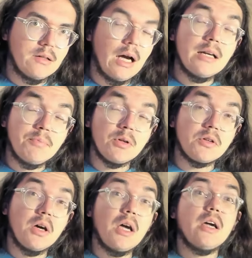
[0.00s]
à
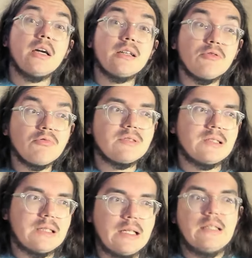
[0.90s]
l'époque. Donc
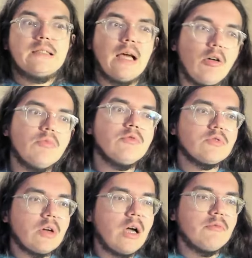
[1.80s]
ça
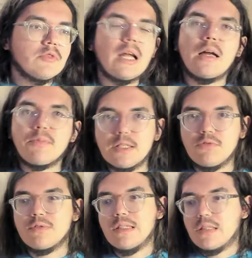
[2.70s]
remonte quand même. On a
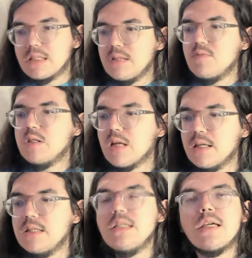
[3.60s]
l'impression que cette équipe
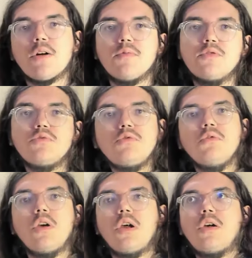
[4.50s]
d'Italie est
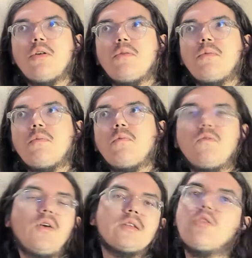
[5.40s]
revenue
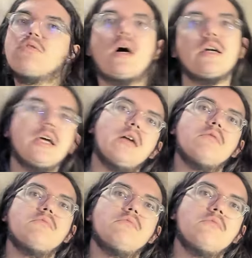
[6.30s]
20 ans en arrière.
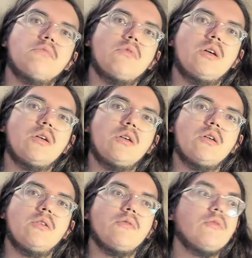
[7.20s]

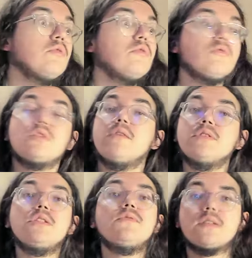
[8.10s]
Euh, on
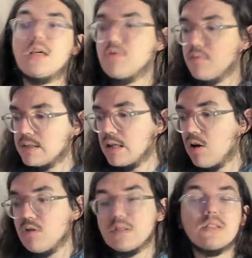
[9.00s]
avait dit face à la
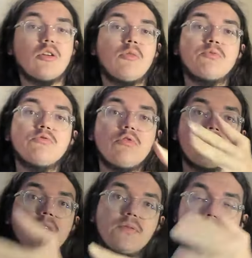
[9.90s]
Nouvelle-Zélande, c'était leur plus
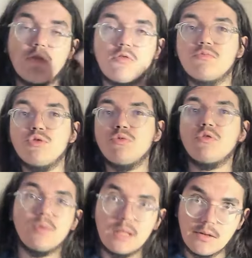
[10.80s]
lourde défaite en Coupe du Monde
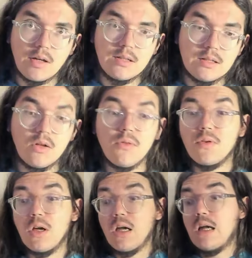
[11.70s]
depuis 1999.
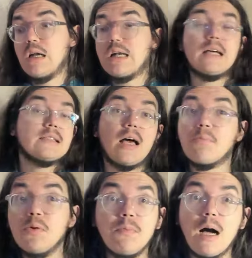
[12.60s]
Là, c'est
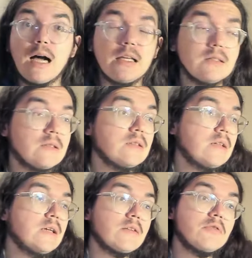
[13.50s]
un peu pareil.
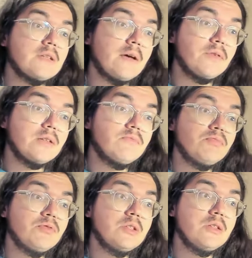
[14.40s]
C'est-à-dire que ça fait
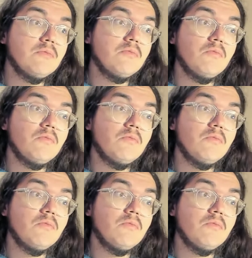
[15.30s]
depuis,